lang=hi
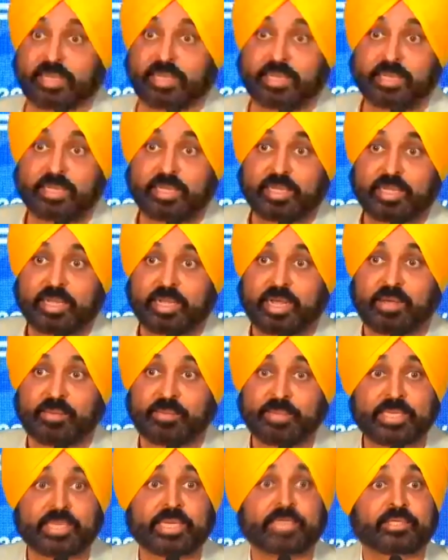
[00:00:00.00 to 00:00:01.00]
था
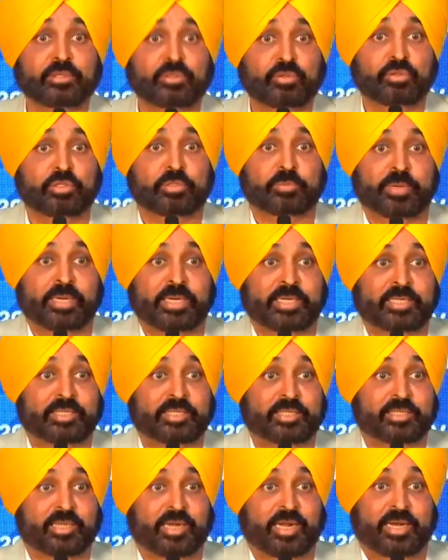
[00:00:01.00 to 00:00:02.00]
हमें क्या ज़रूरत पड़ गई
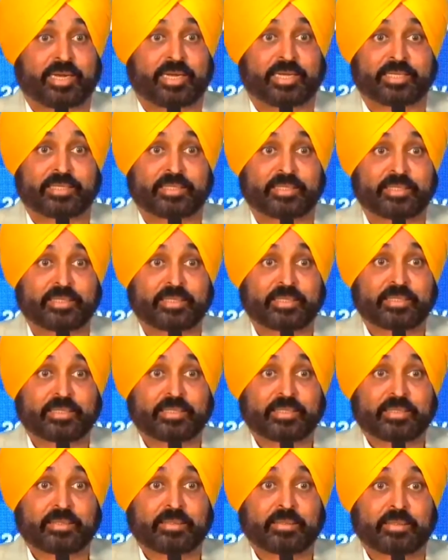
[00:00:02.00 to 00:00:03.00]
थी इधर आने की
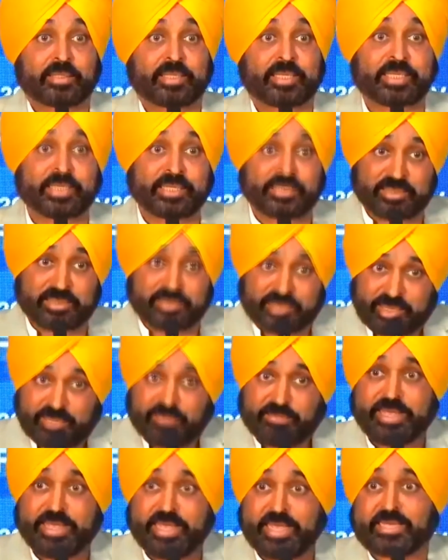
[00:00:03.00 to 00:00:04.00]
लेकिन
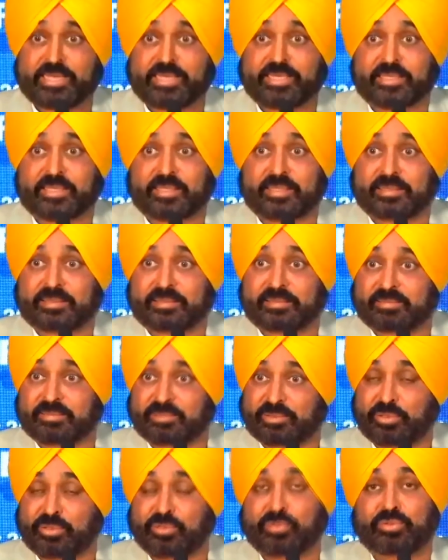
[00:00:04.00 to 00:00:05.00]
दिल में एक
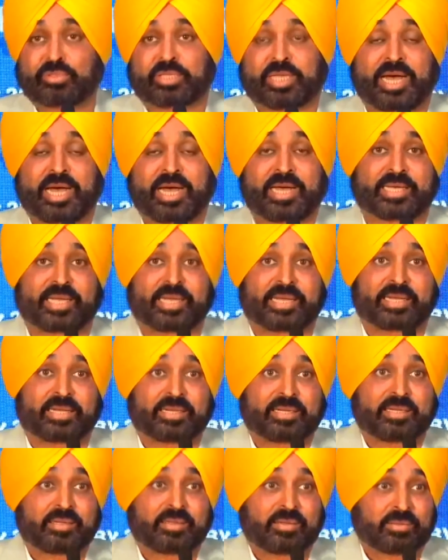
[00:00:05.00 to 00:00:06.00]
जुनून था कि
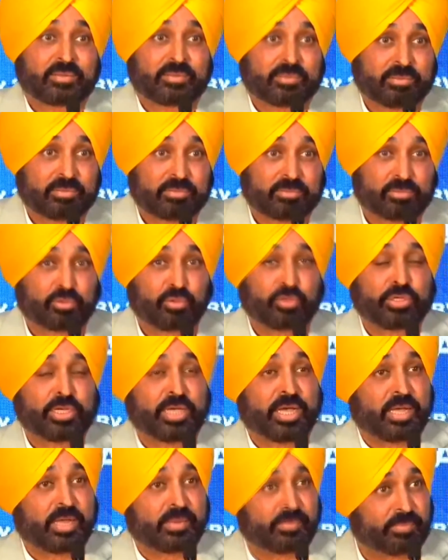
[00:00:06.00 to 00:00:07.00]

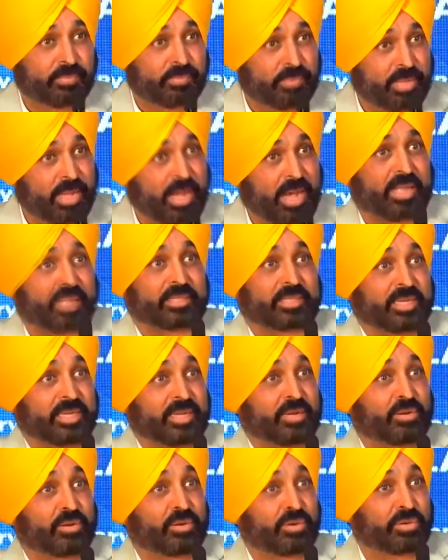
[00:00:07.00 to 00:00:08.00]
दुनिया में आते
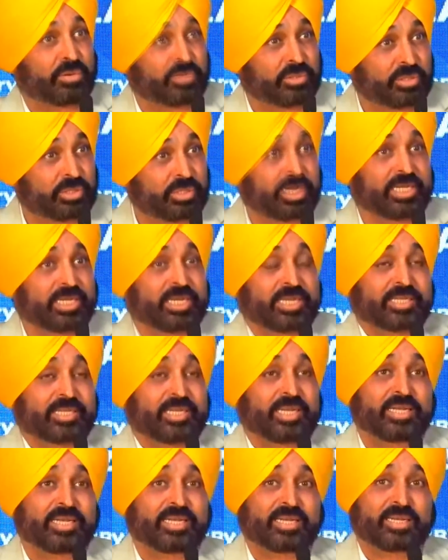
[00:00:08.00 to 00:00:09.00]
हैं लोग चले
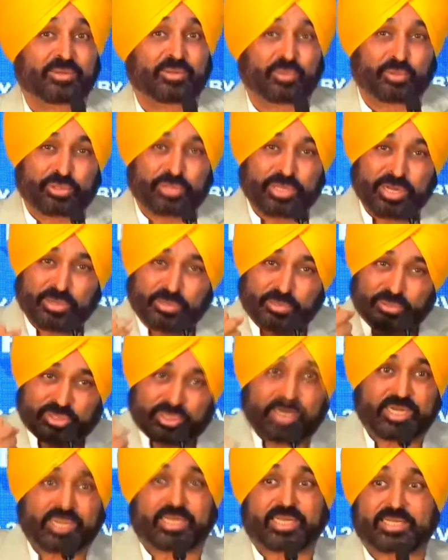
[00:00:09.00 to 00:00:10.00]
जाते हैं लेकिन कुछ ना कुछ
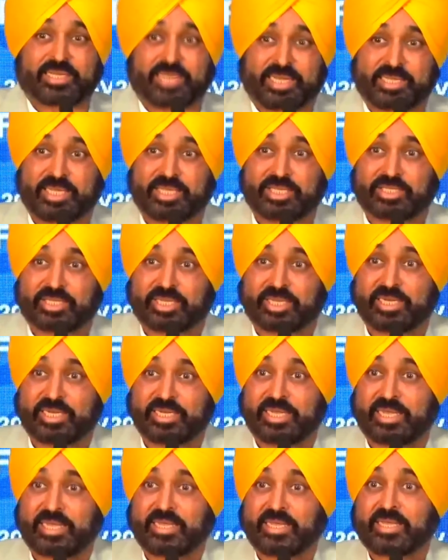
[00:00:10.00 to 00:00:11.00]
करके जाएं देश के
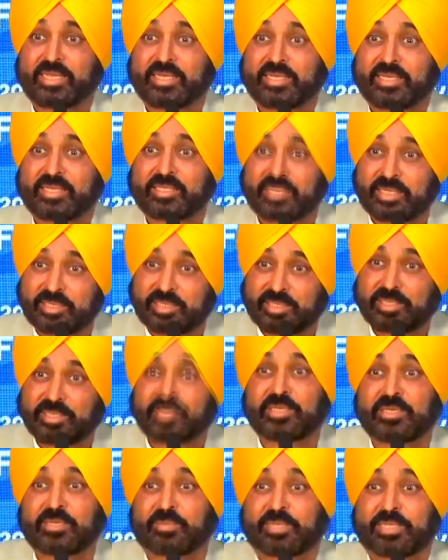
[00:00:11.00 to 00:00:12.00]
लिए किसी की
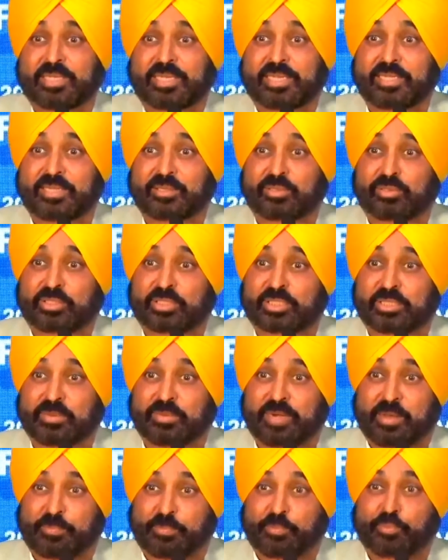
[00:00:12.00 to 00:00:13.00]
ज़िंदगी बदल दें तो इससे
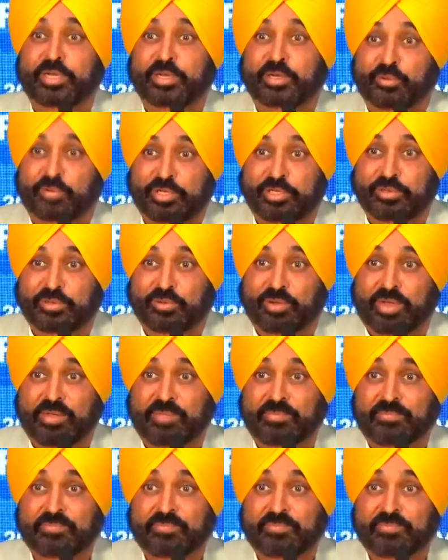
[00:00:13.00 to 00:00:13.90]
बड़ा पुण्य कोई नहीं होगा